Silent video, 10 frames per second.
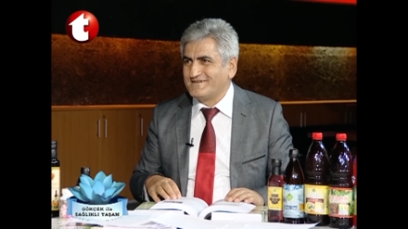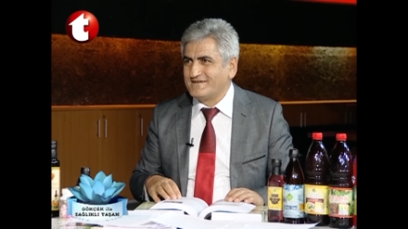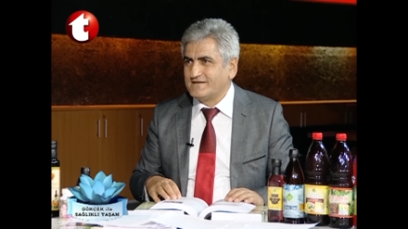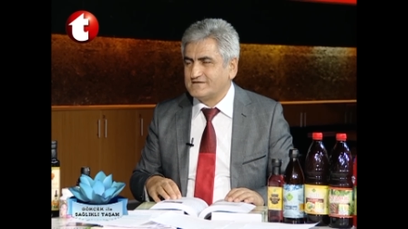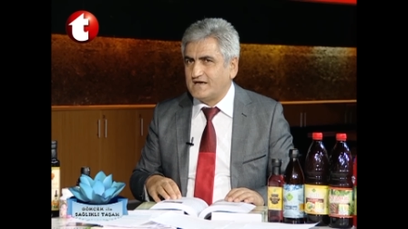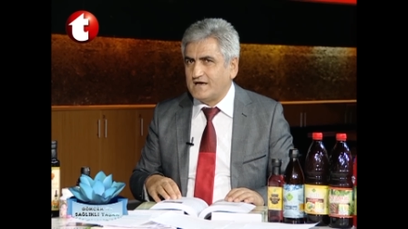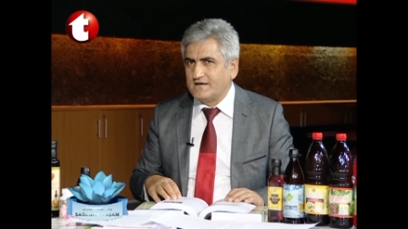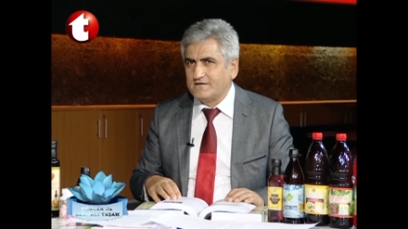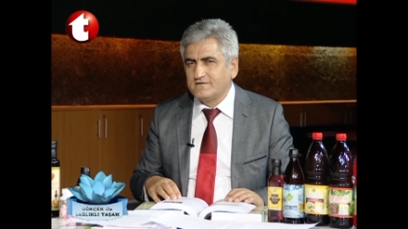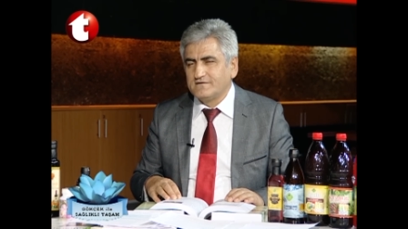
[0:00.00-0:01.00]
Evet. Ya,
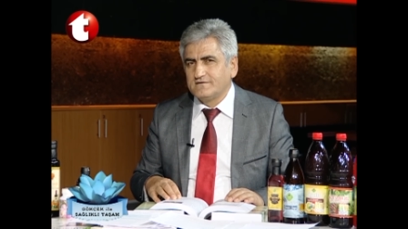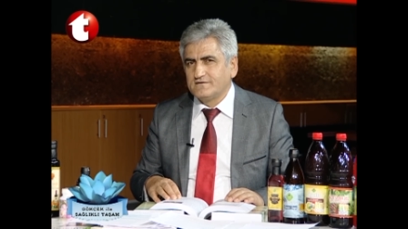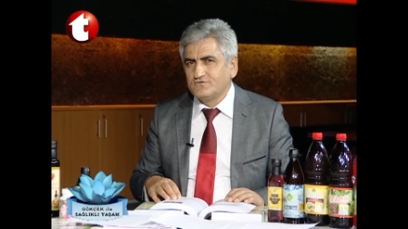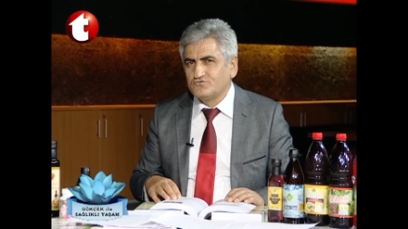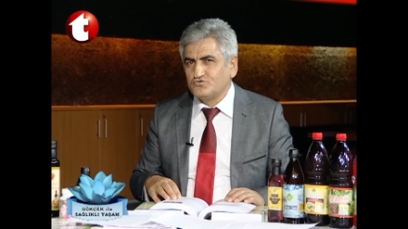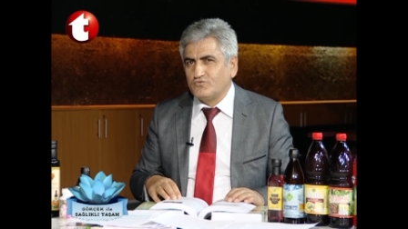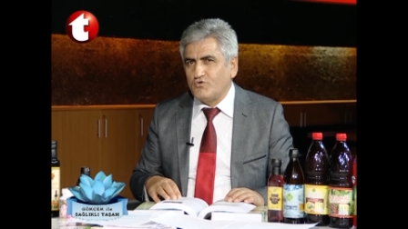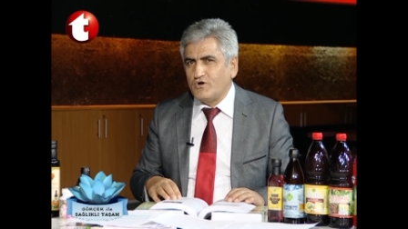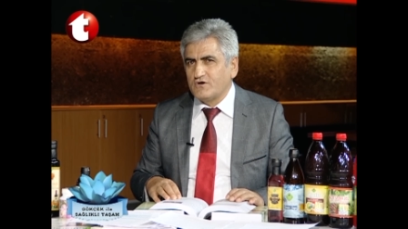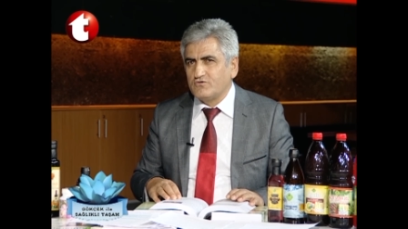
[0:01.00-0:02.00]
ruh
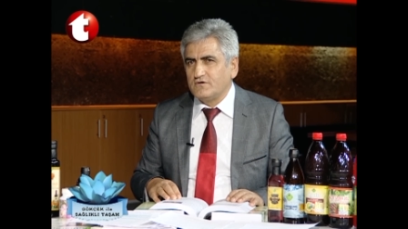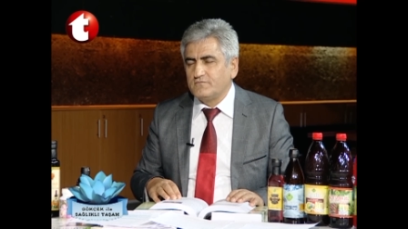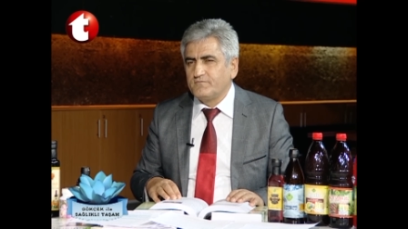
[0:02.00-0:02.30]
molekülü.